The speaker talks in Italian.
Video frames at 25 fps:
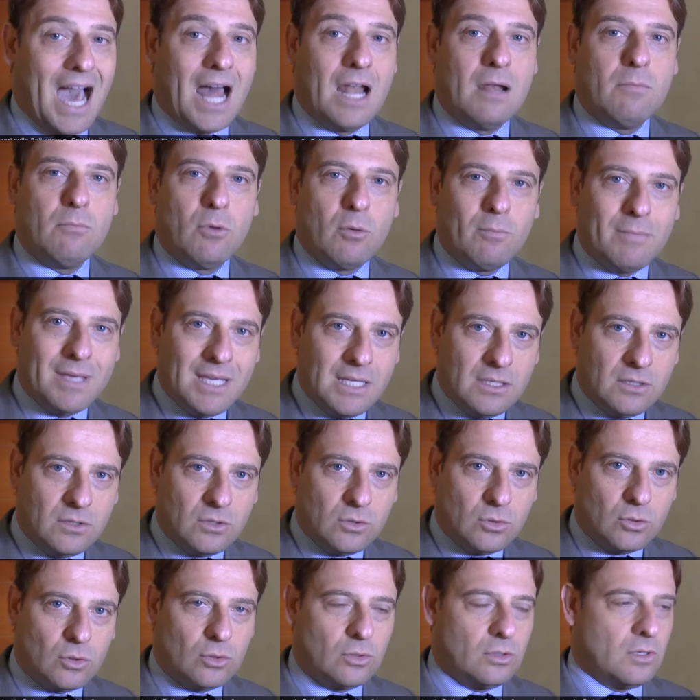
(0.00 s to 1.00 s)
Al
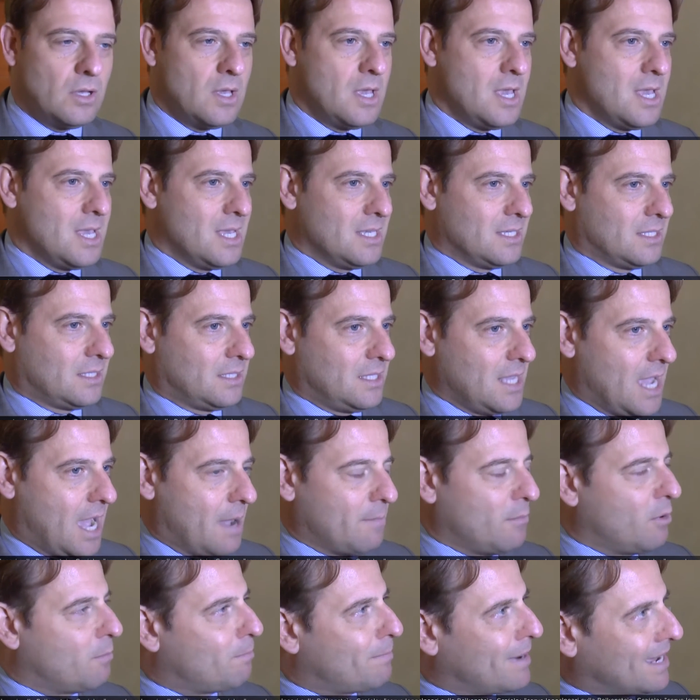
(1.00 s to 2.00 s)
momento
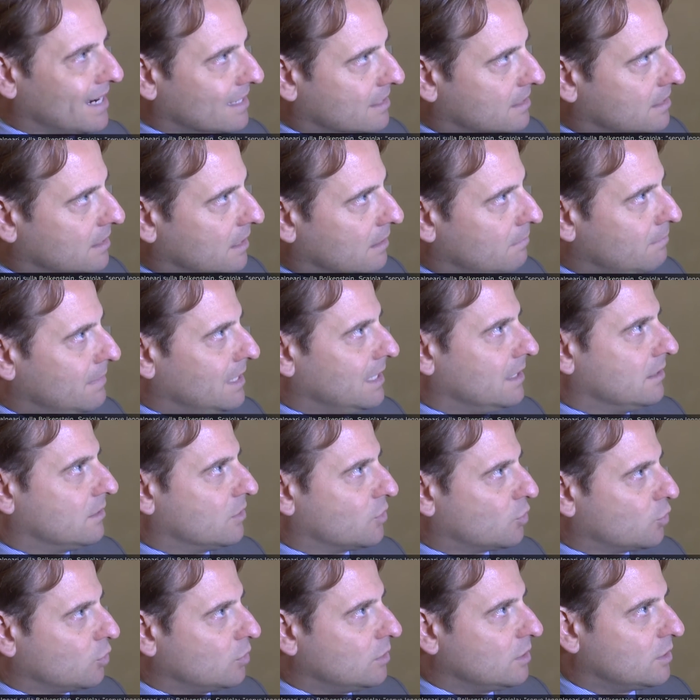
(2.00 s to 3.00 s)
siamo
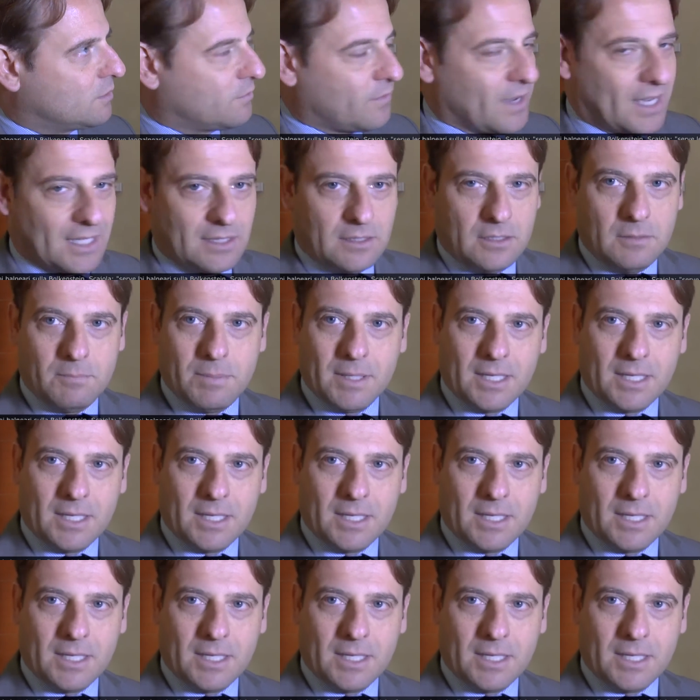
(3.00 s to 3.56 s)
parzialmente soddisfatti